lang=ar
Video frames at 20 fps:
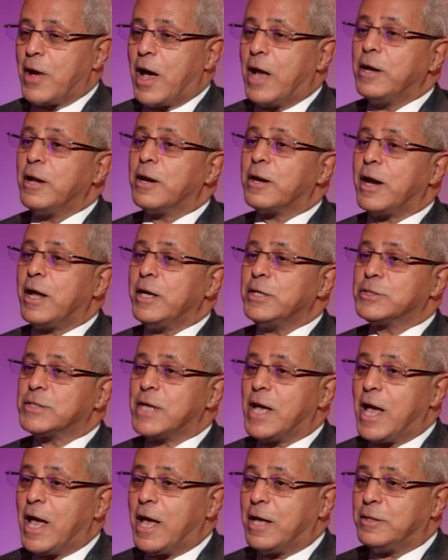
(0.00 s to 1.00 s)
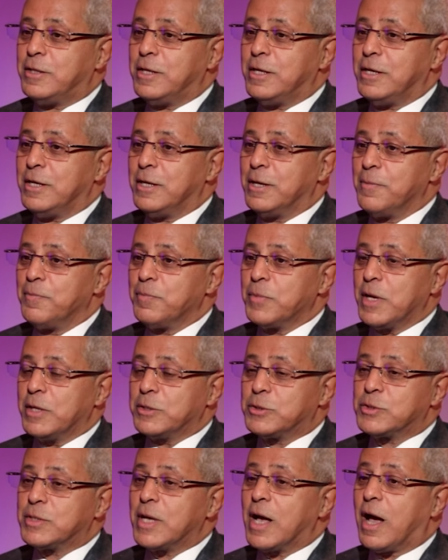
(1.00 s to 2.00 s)
فهل الرئيس هادي
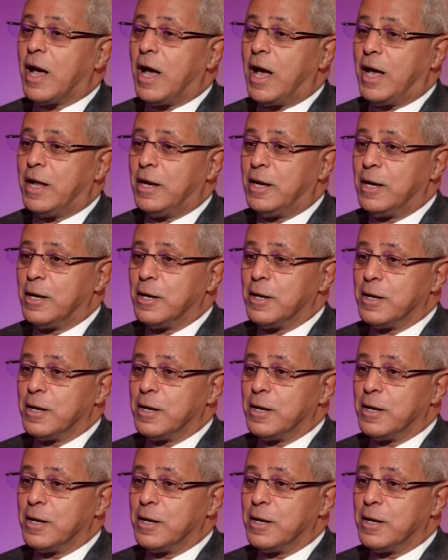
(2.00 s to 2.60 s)
استقال؟